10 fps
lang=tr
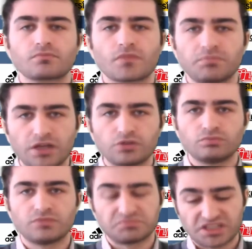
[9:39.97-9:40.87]
Ben
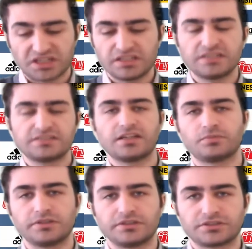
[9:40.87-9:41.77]
yummam. Gereği neyse
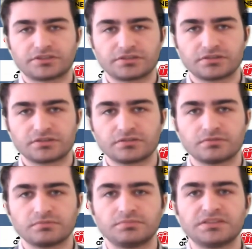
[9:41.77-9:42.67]
yapılır.
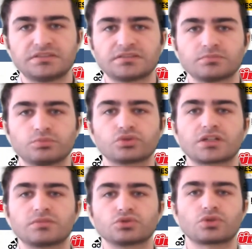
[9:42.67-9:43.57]
Biz bu
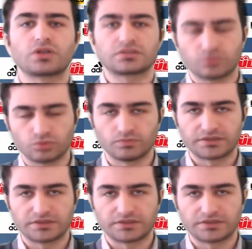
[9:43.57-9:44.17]
takımı sokakta bulmaz.